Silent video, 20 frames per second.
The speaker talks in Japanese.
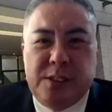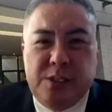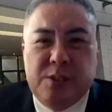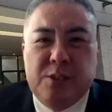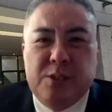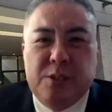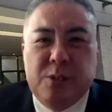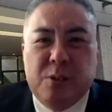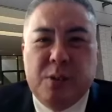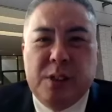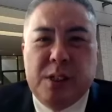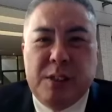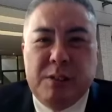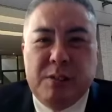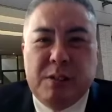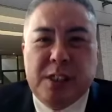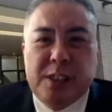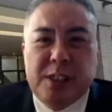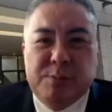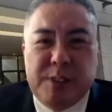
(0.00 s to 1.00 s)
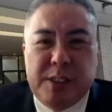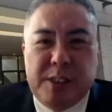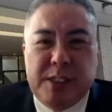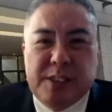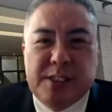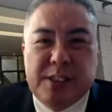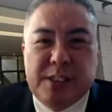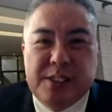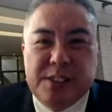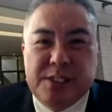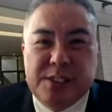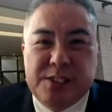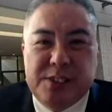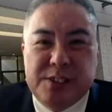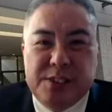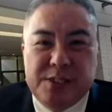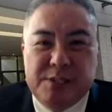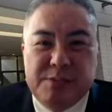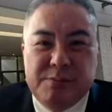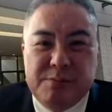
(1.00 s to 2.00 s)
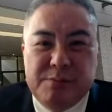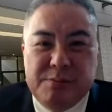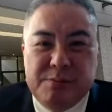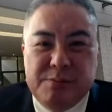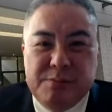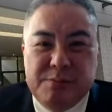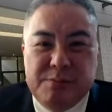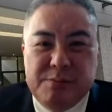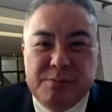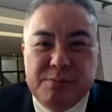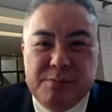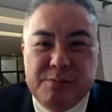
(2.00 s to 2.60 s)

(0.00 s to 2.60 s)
の終わりの始まりだったんです。ほう